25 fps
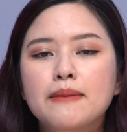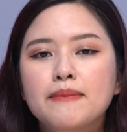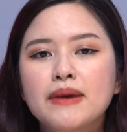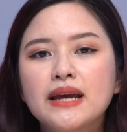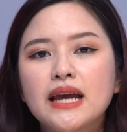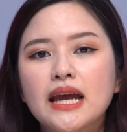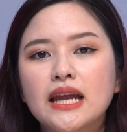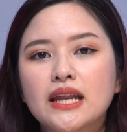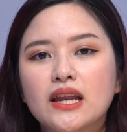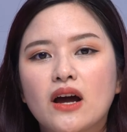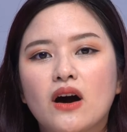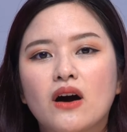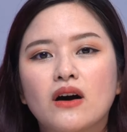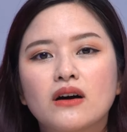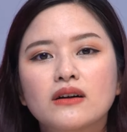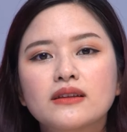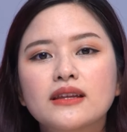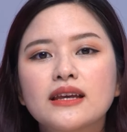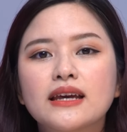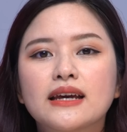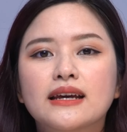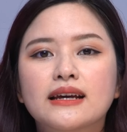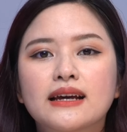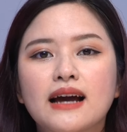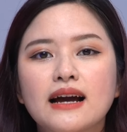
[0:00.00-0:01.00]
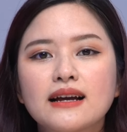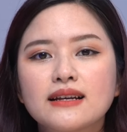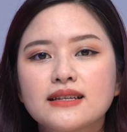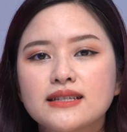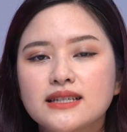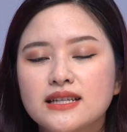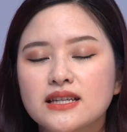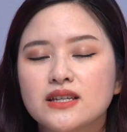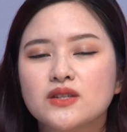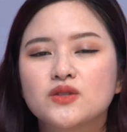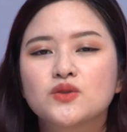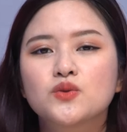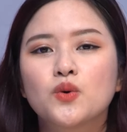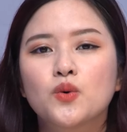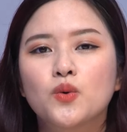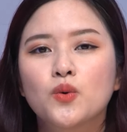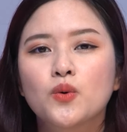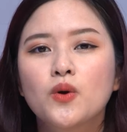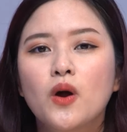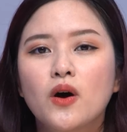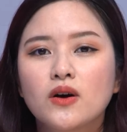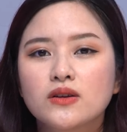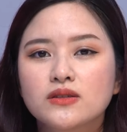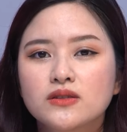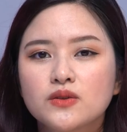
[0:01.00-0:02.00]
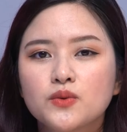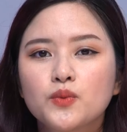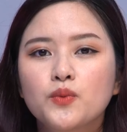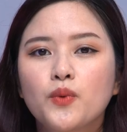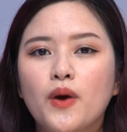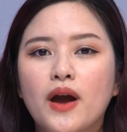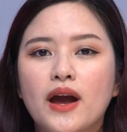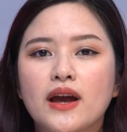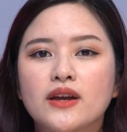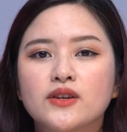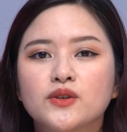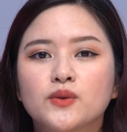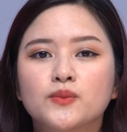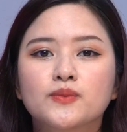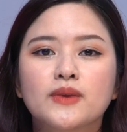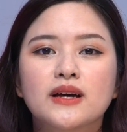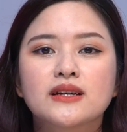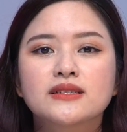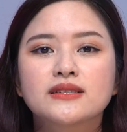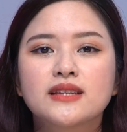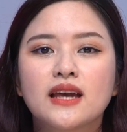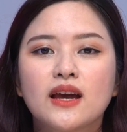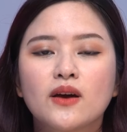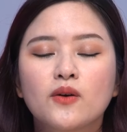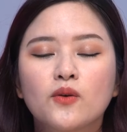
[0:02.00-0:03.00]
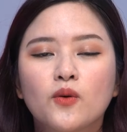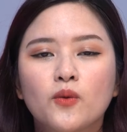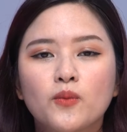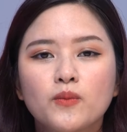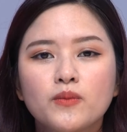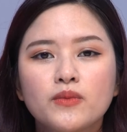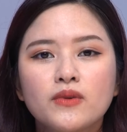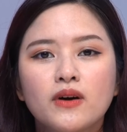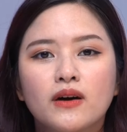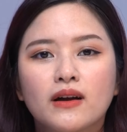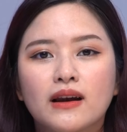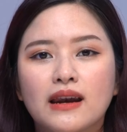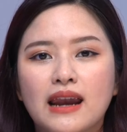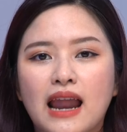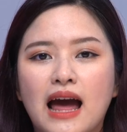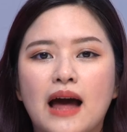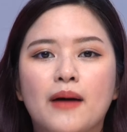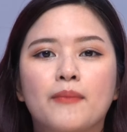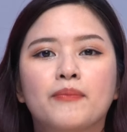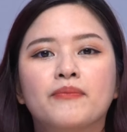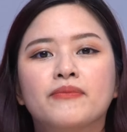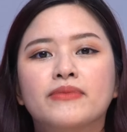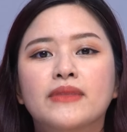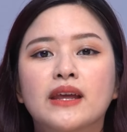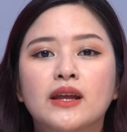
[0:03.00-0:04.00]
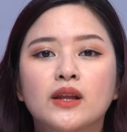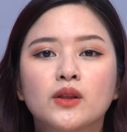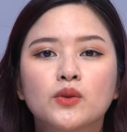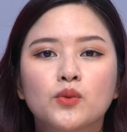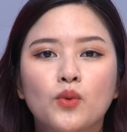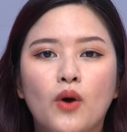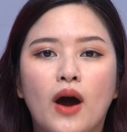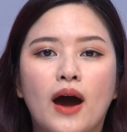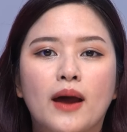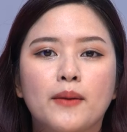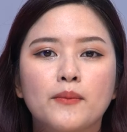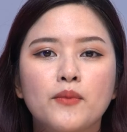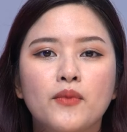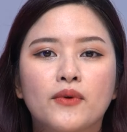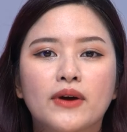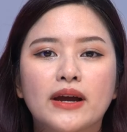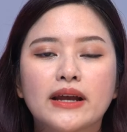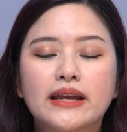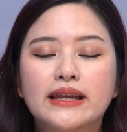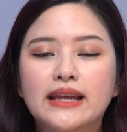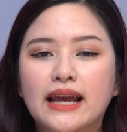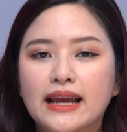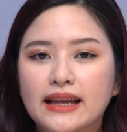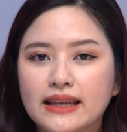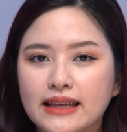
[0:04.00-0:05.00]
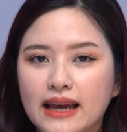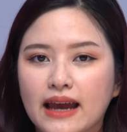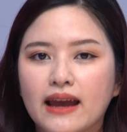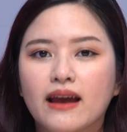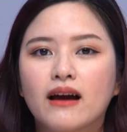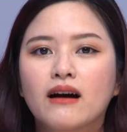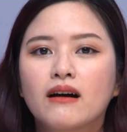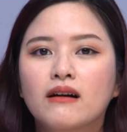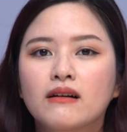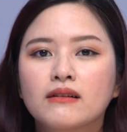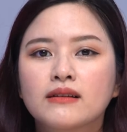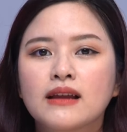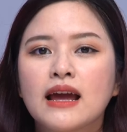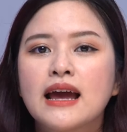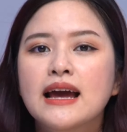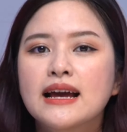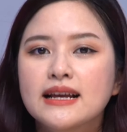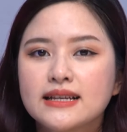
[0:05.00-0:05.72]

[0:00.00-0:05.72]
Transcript: Bên cạnh đó thì các chỉ số đo sức khỏe chúng ta sẽ cũng được làm tính toán một cách nhanh nhạy hơn,